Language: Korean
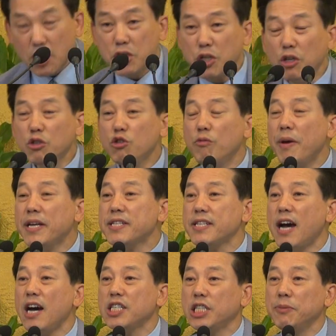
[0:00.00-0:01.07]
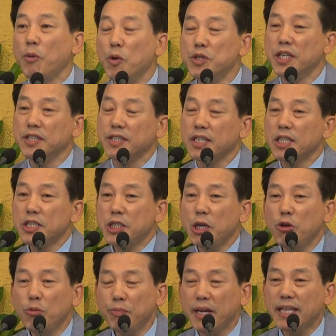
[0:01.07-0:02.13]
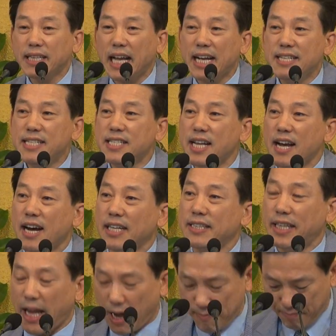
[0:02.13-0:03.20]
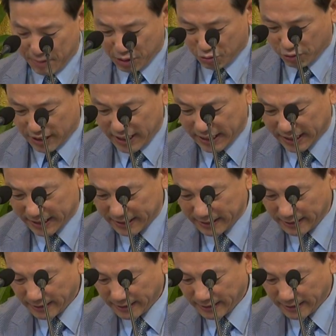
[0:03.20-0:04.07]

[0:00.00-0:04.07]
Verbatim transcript: 1945년 새롭게 탄생한 대한민국이